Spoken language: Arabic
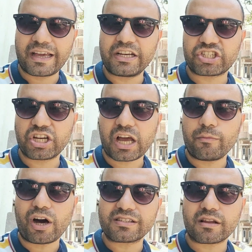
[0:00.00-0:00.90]
كان الشيخ
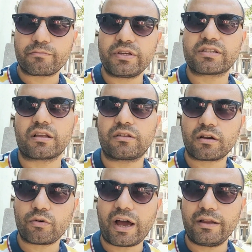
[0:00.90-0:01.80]
ابو عصر
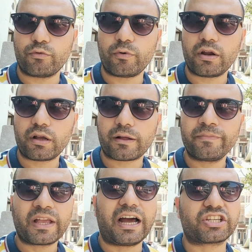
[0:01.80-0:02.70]
بيصدر له علي مبارك
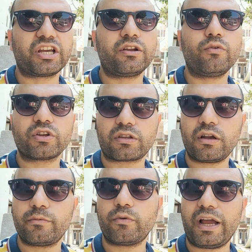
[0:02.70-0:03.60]
عشان هو
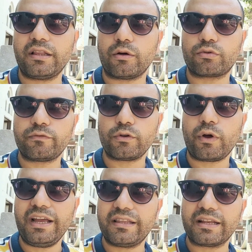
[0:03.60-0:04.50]
الطالب الوحيد او الطفل
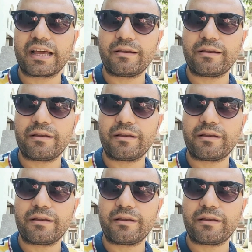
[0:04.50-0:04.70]
الوحيد اللي